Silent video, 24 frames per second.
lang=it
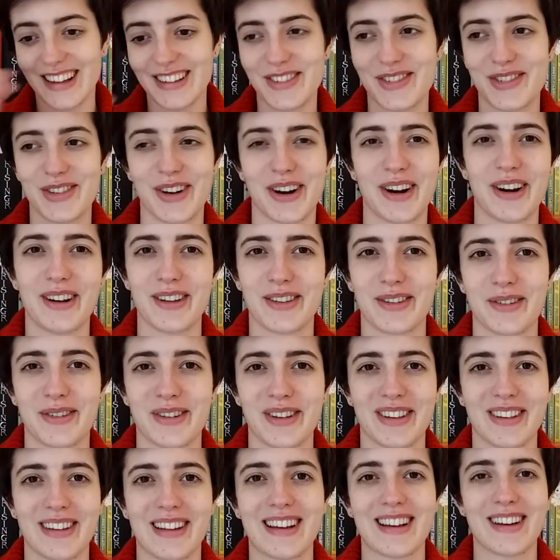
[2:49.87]
aggiorna su
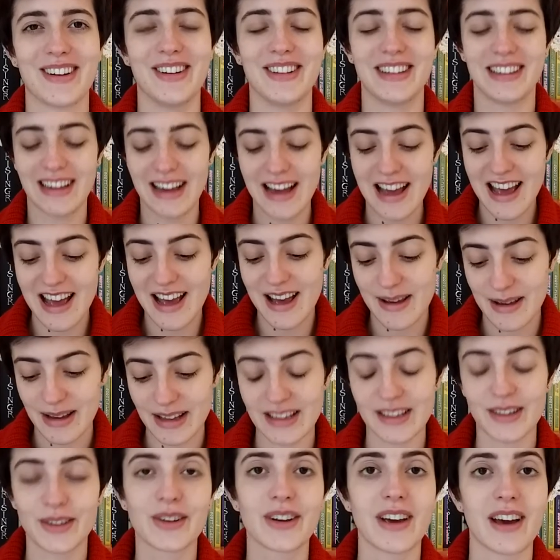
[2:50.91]
queste cose, mi ha
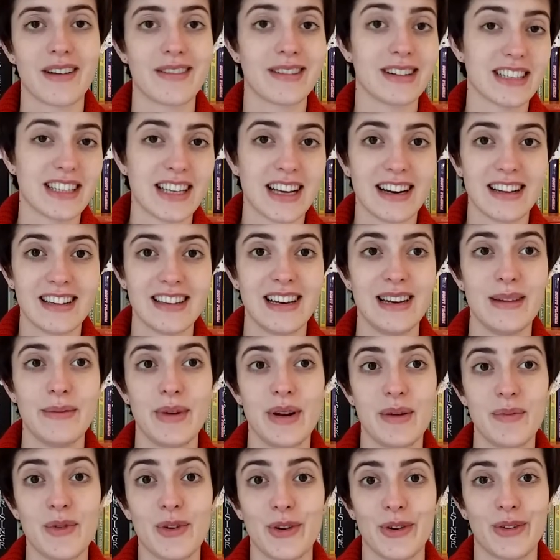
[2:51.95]
detto che era una serie di
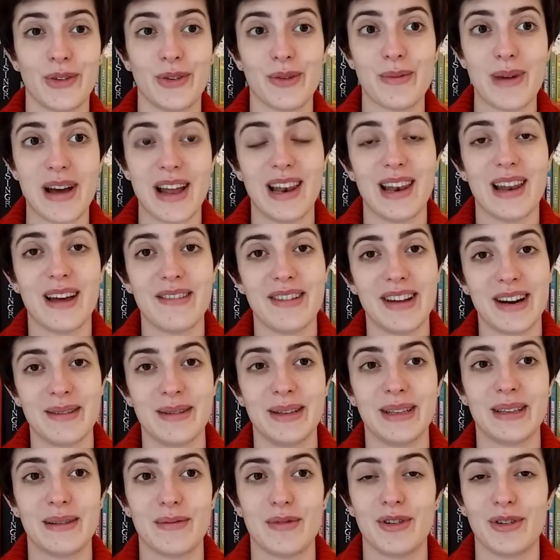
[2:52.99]
libri molto bella,
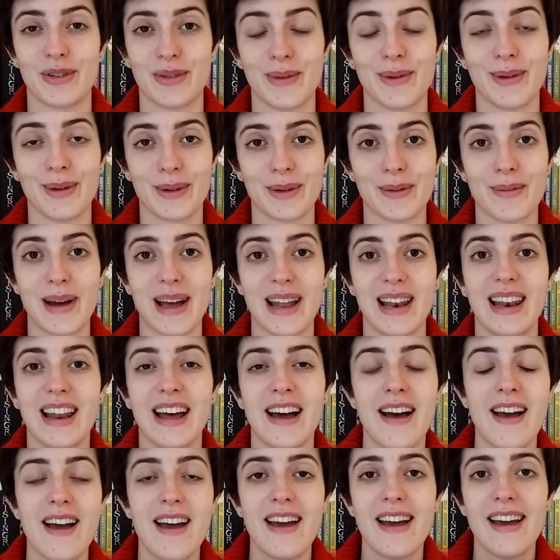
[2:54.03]
veramente molto molto
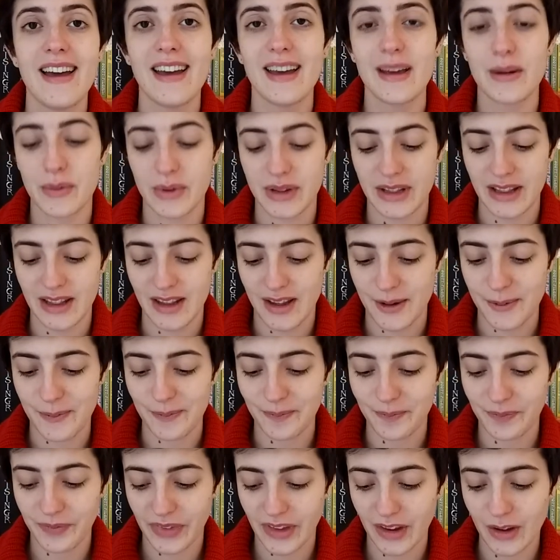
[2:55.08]
bella, e quindi
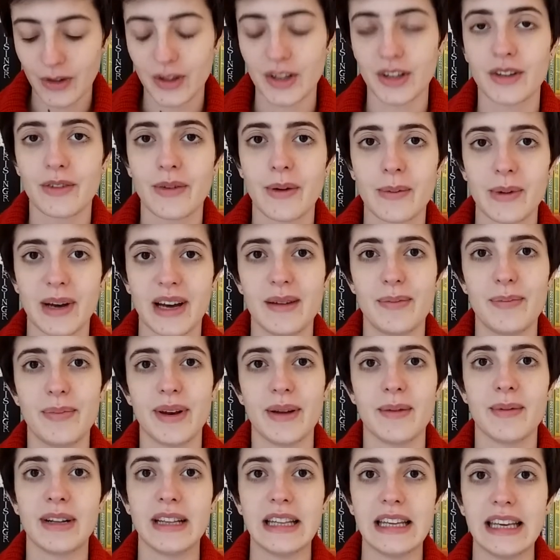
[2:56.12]
ho detto vabbè,
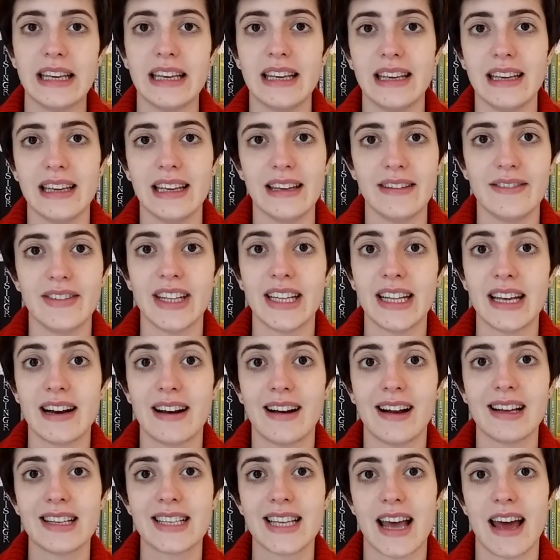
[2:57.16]
prima di vedere
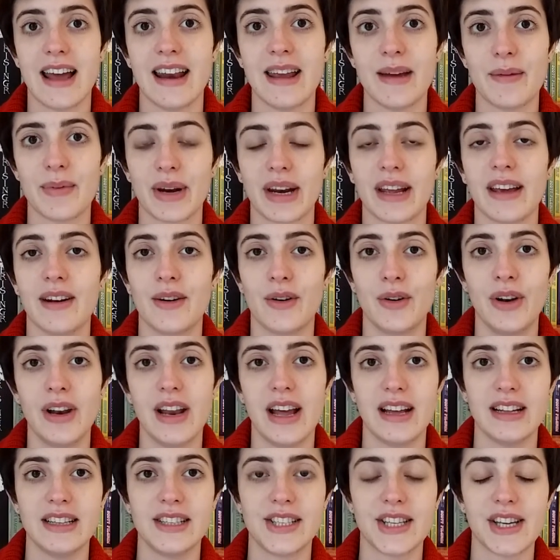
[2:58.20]
la serie perché non
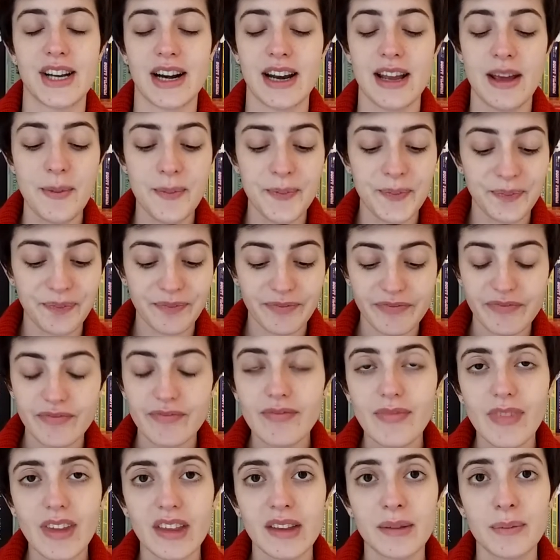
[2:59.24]
leggerli,
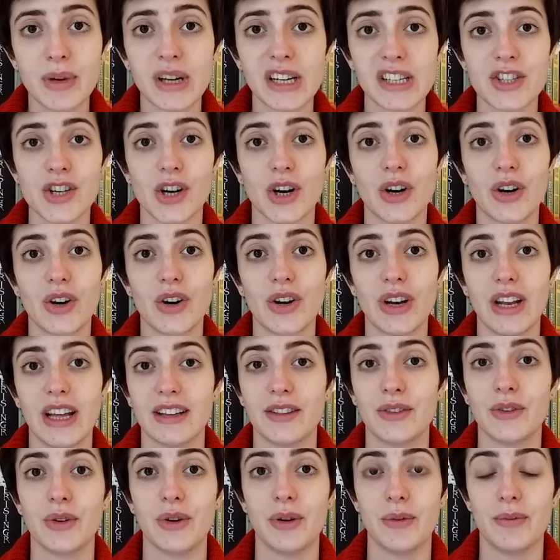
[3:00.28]
perciò ho letto